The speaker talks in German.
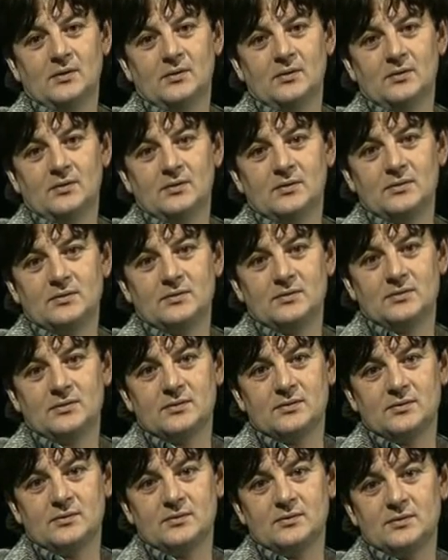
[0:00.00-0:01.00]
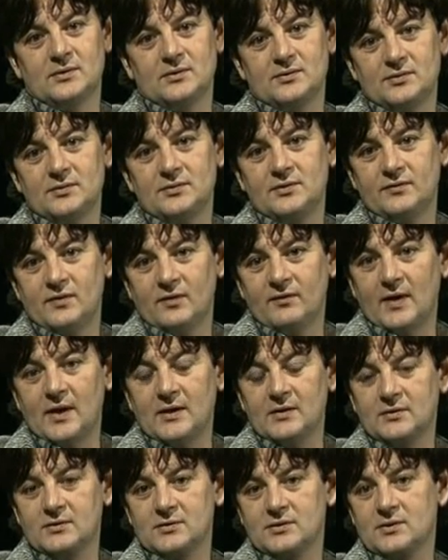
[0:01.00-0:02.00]
und äh, natürlich die
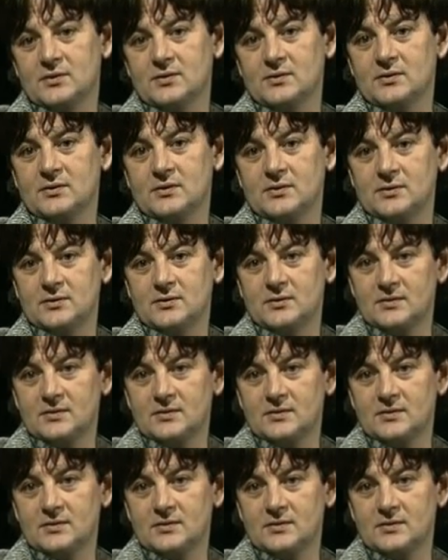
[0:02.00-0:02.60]
Verwaltung schon äh,